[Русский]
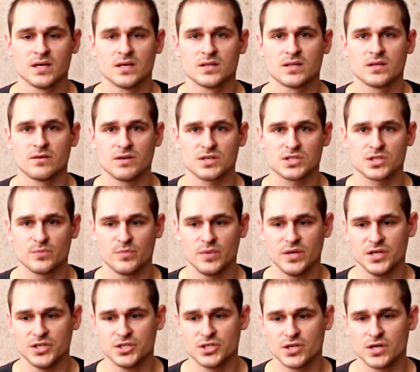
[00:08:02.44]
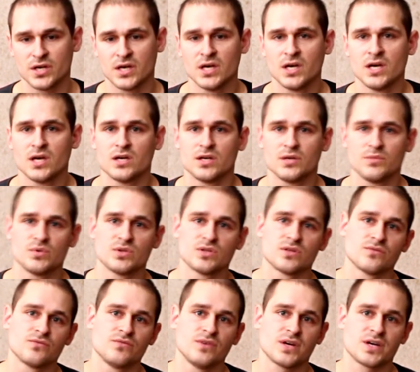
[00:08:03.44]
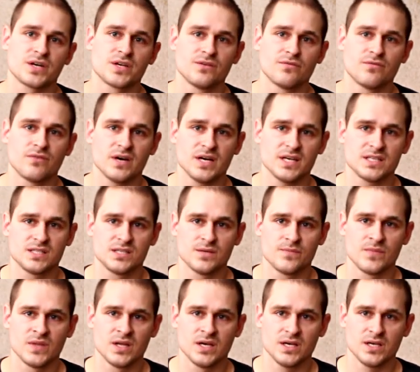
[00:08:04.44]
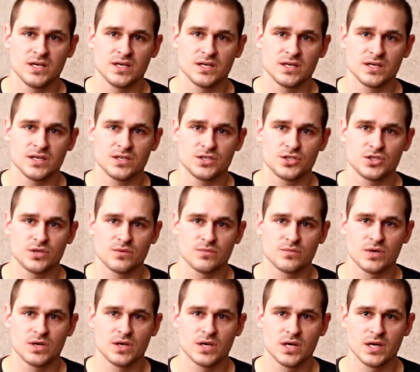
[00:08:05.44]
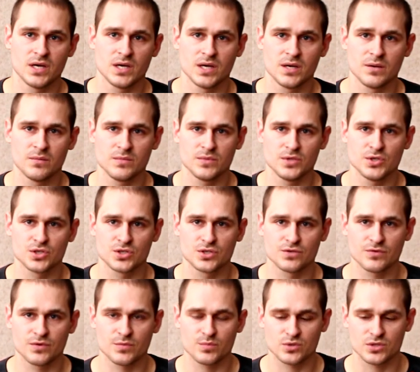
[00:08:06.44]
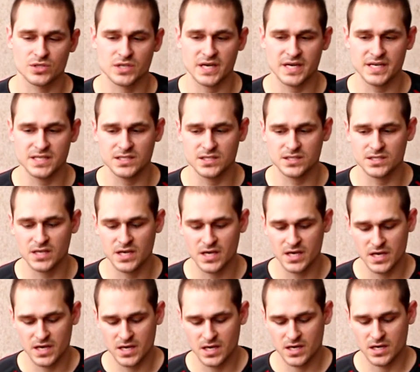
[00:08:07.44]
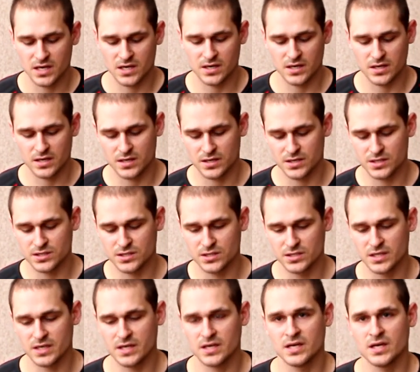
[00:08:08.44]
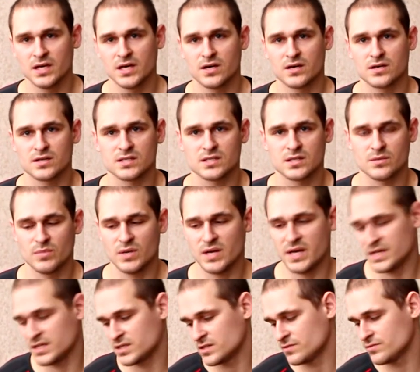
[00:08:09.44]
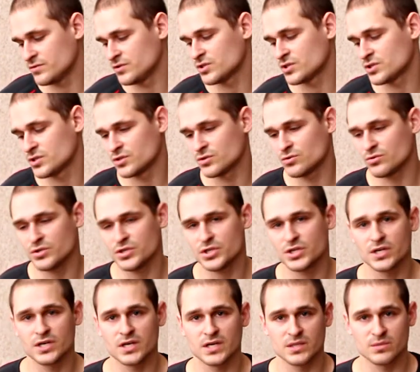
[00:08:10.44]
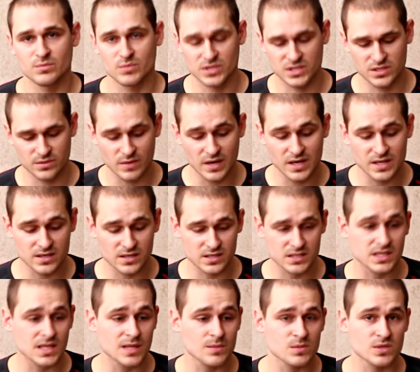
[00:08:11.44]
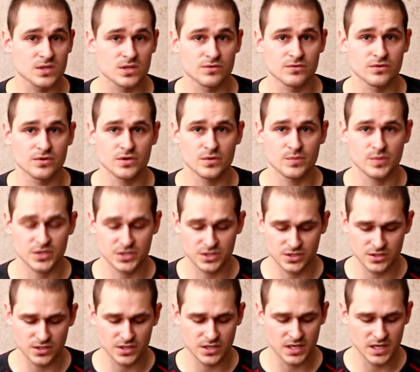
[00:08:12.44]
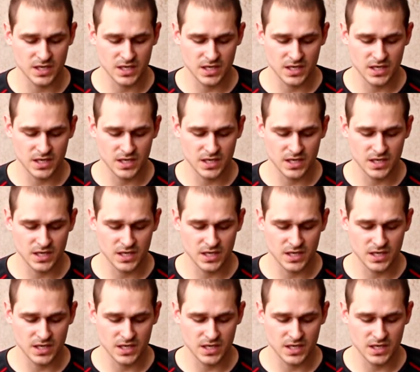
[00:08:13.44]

на ваши плечи, именно в верхней фазе. И чем ниже вы опускаетесь, э, резина расслабляется в нижней точке. Она максимально расслаблена, вы ее почти